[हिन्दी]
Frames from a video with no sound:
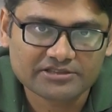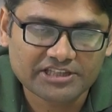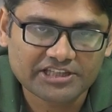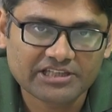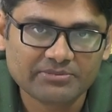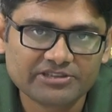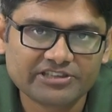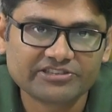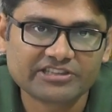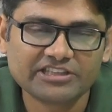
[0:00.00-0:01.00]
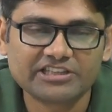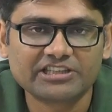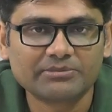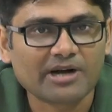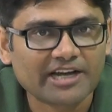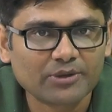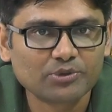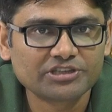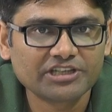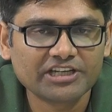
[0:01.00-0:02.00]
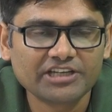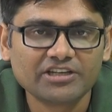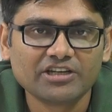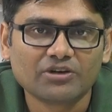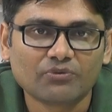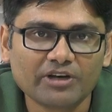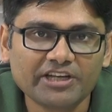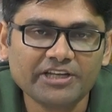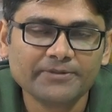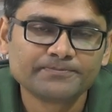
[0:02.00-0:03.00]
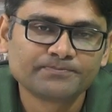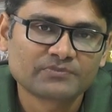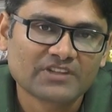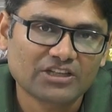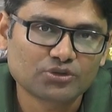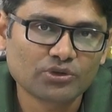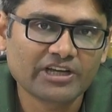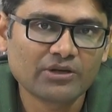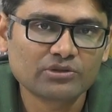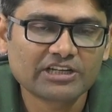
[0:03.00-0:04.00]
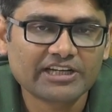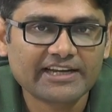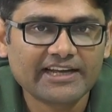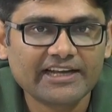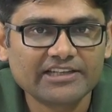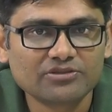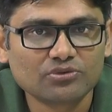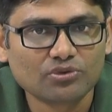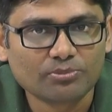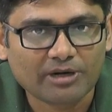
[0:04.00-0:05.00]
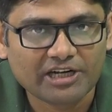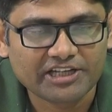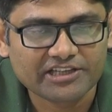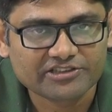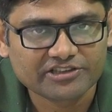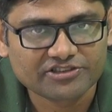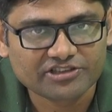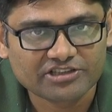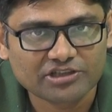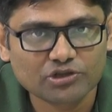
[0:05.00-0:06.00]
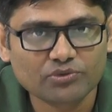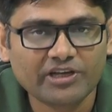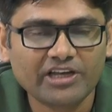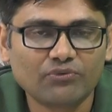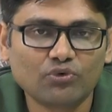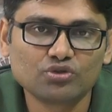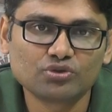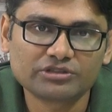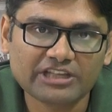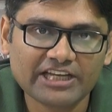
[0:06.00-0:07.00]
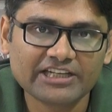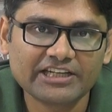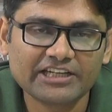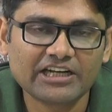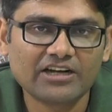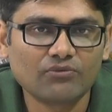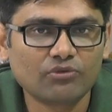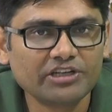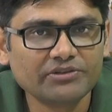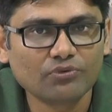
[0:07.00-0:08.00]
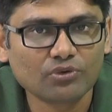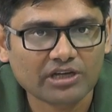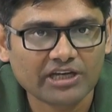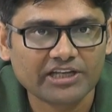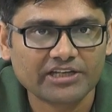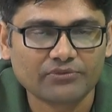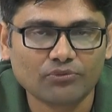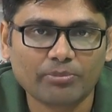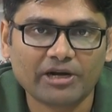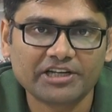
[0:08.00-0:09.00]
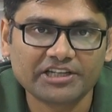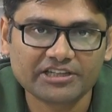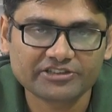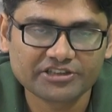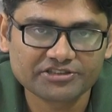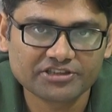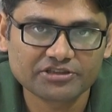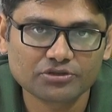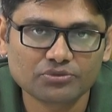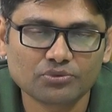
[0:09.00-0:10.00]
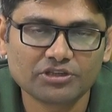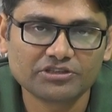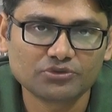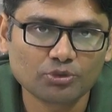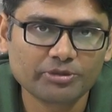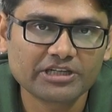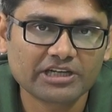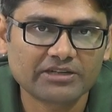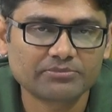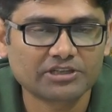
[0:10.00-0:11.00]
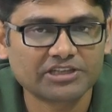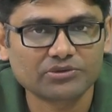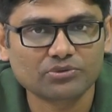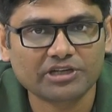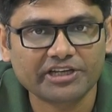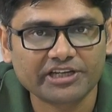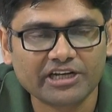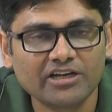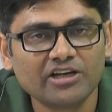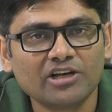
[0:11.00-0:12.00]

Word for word: के खेमे से इस तरीके की मांगे उठती रहीं वहीं अशोक गहलोत का कहना है कि जो पार्टी का शीर्ष नेतृत्व है वो जो तय करेगा वही वो करेंगे वो पार्टी का शीर्ष नेतृत्व उन्हें जो भी कार्य करने को कहेगा